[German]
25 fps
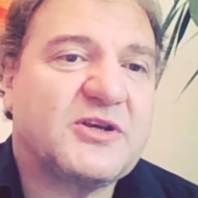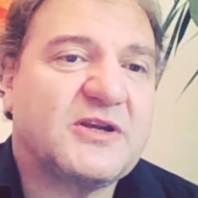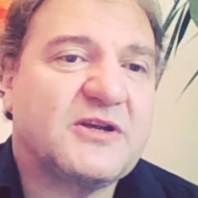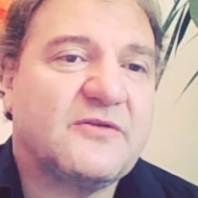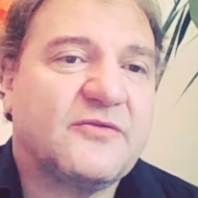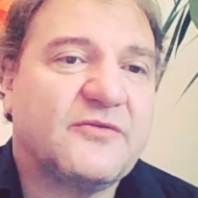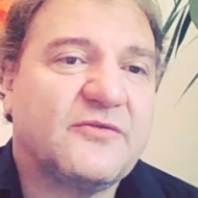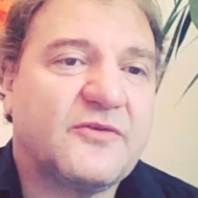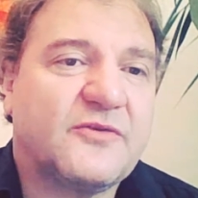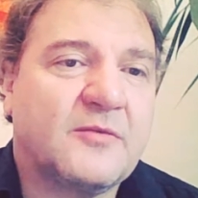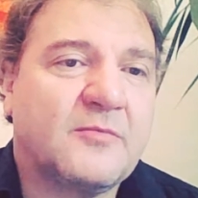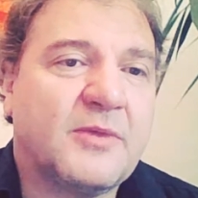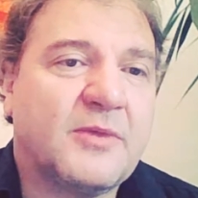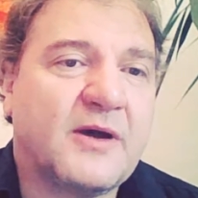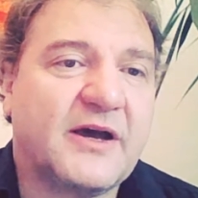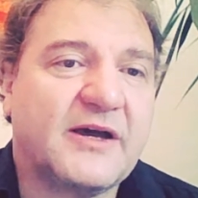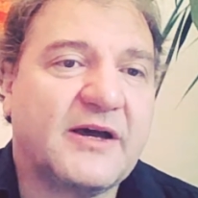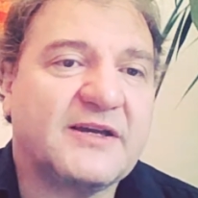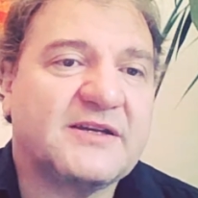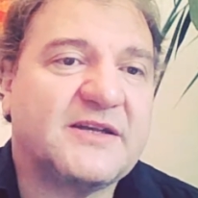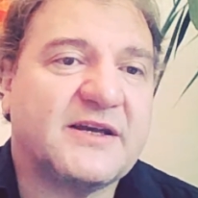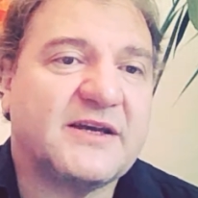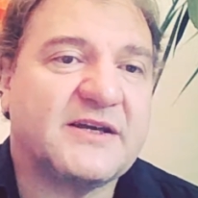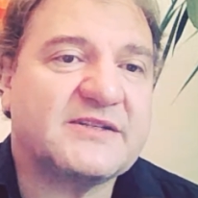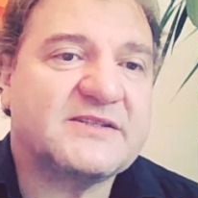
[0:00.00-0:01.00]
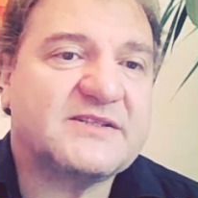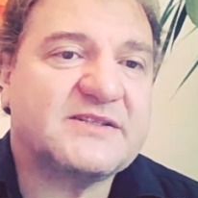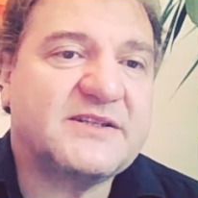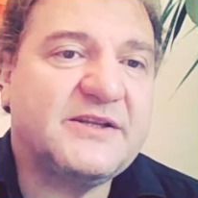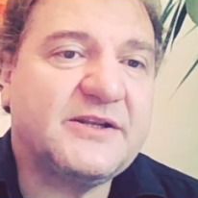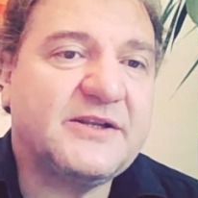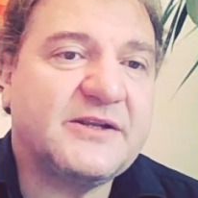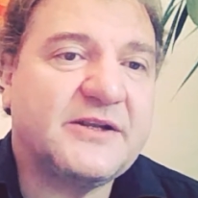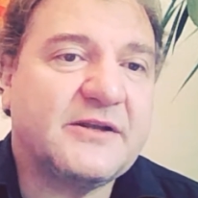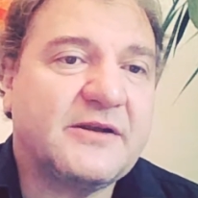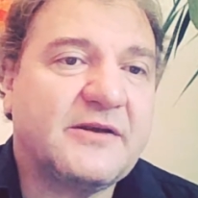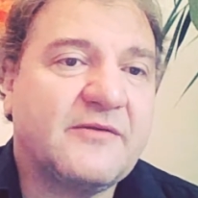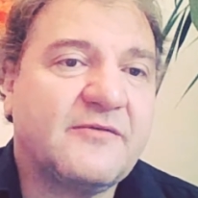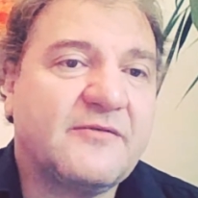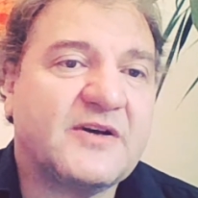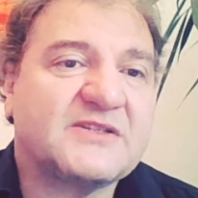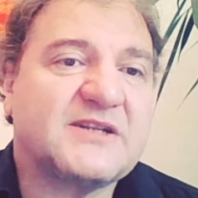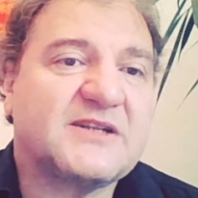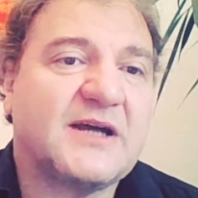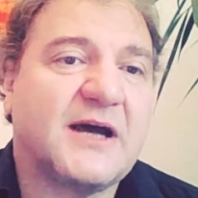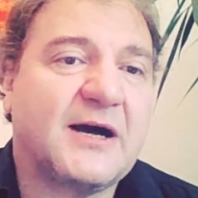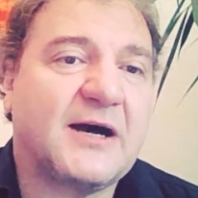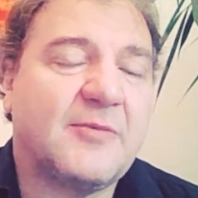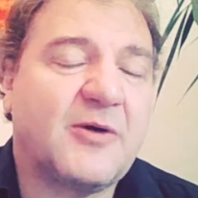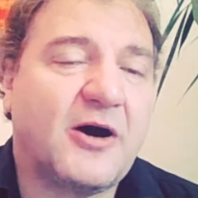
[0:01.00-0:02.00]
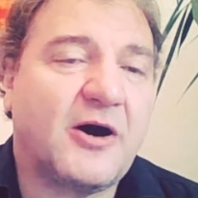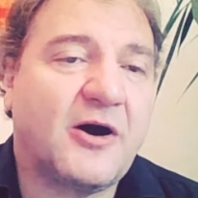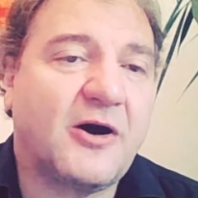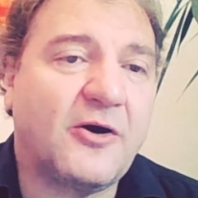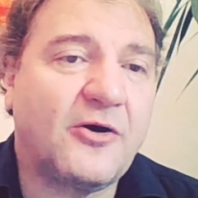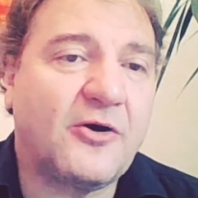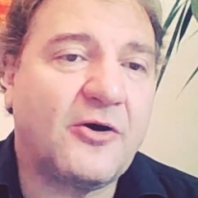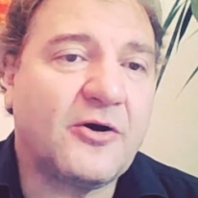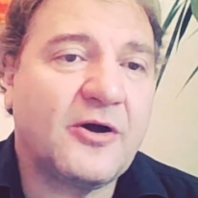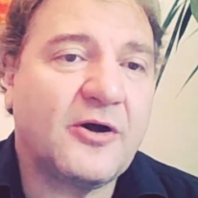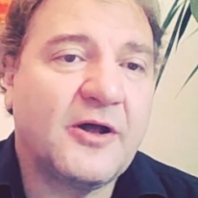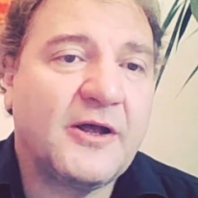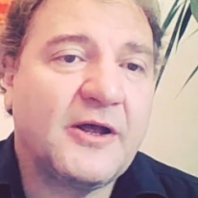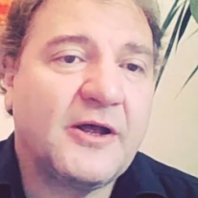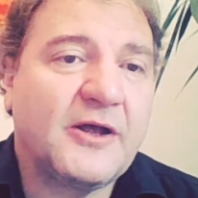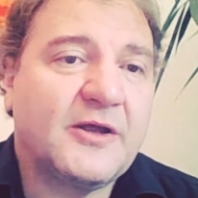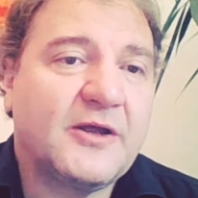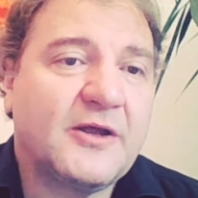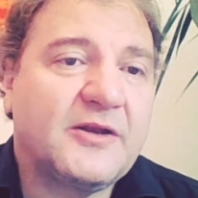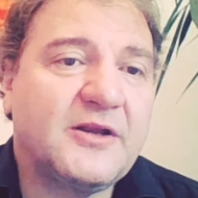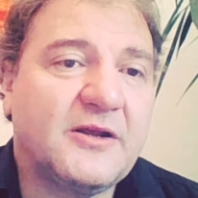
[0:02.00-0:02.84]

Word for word: betrifft im Bereich Textilien, was aber auch